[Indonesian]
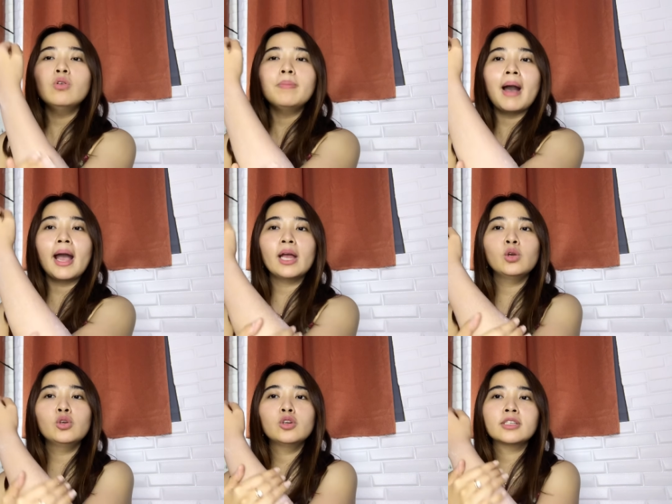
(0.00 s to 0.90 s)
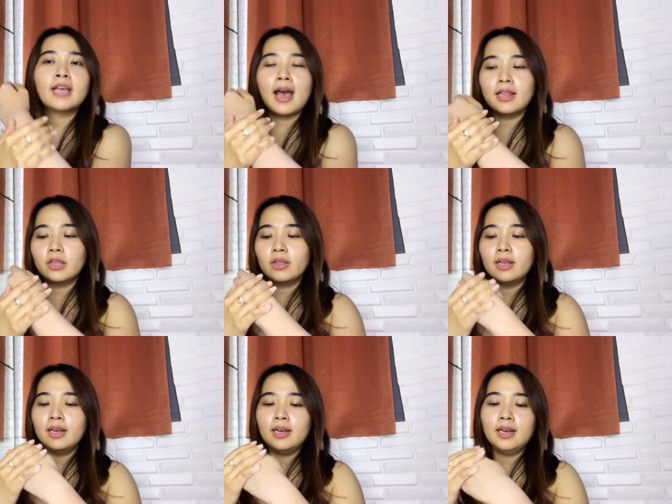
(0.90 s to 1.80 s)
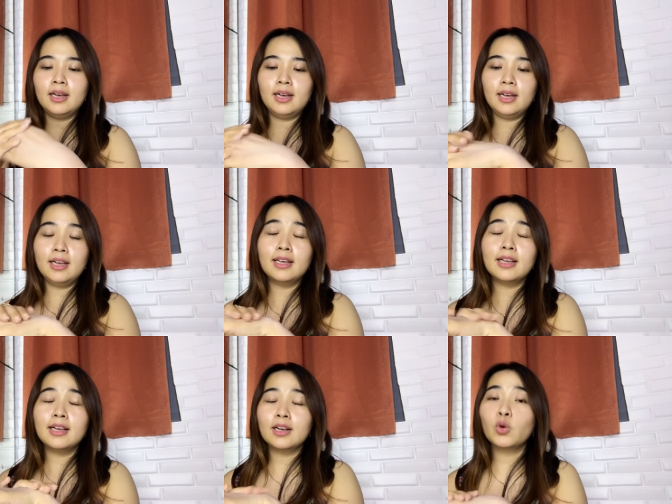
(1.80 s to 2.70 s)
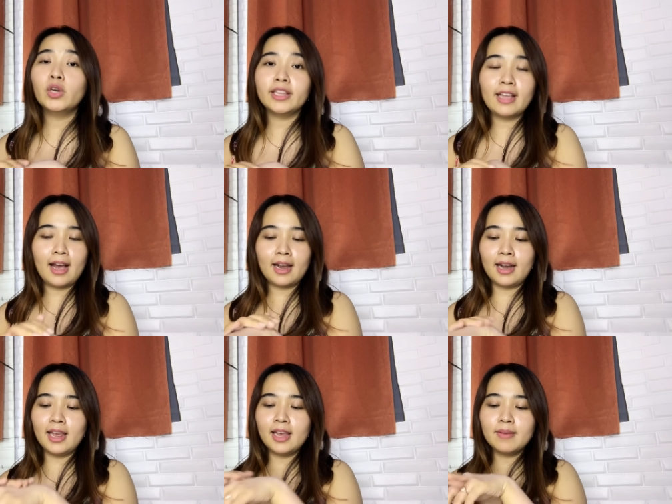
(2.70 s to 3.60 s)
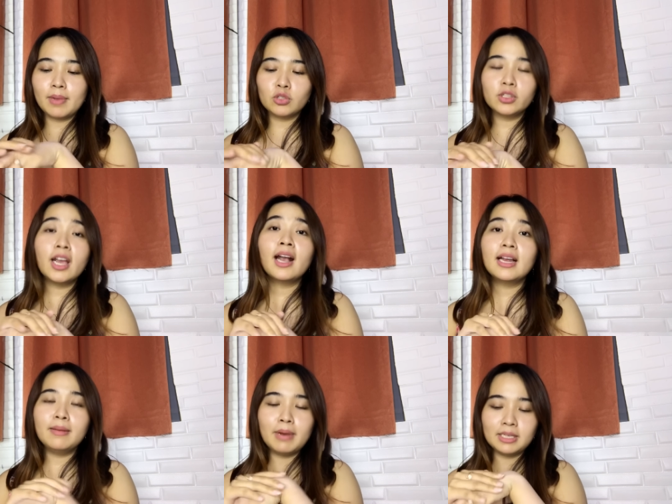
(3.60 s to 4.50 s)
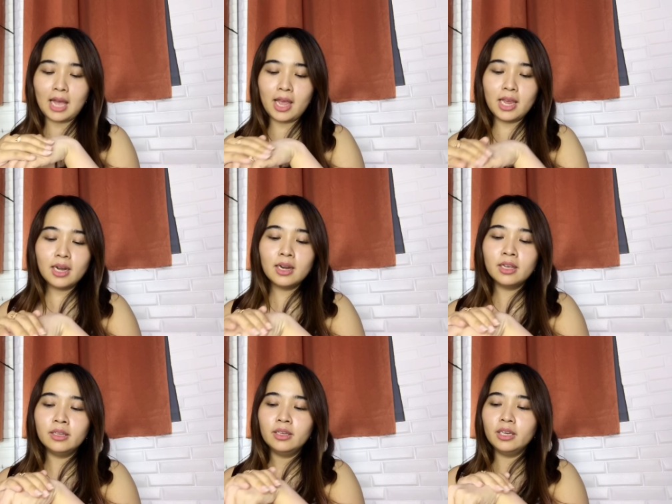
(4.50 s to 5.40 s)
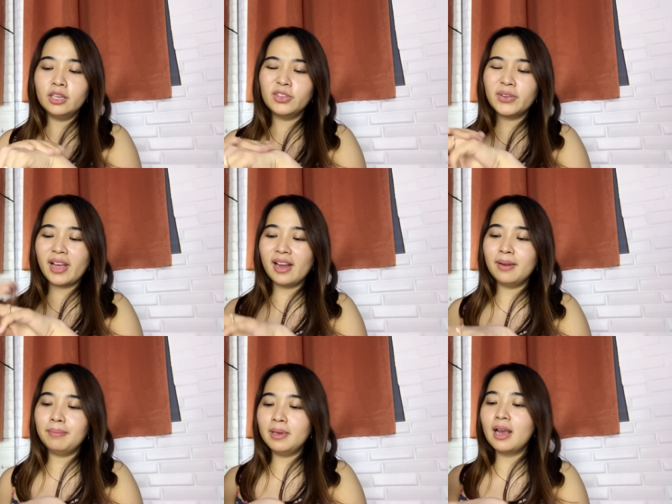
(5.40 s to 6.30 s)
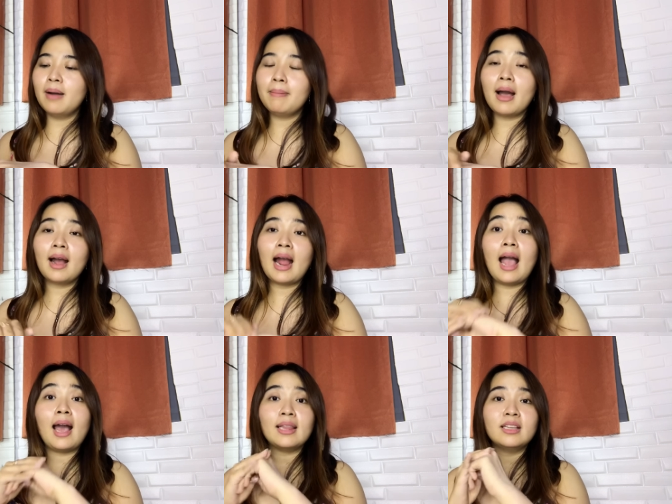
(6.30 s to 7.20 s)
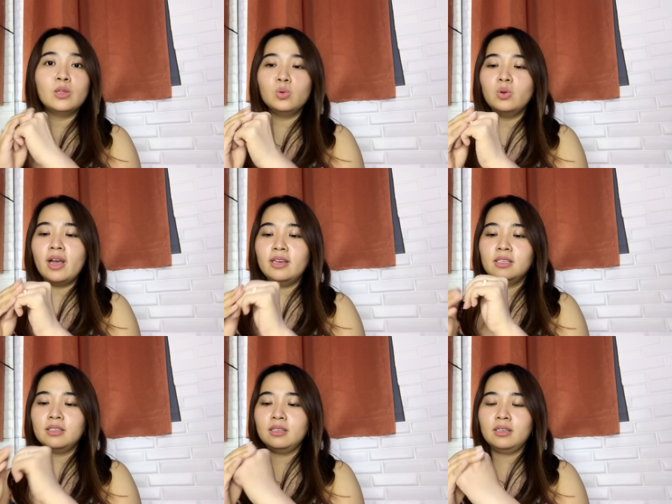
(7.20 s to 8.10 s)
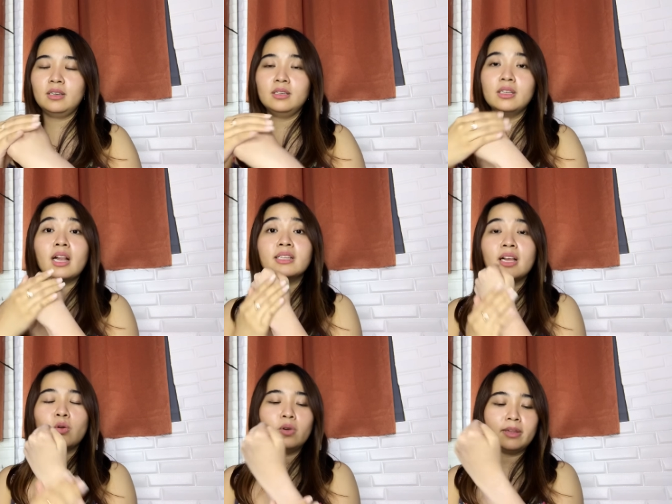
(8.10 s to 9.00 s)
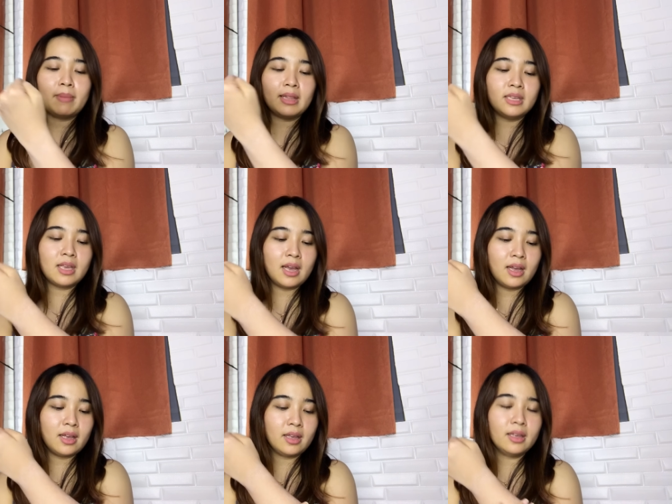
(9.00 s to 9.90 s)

aku pakai lulur saat uh, kulitnya kering maksudnya nggak dibasahin itu kayak lebih gampang ngangkat gitu guys sel-sel kulit matinya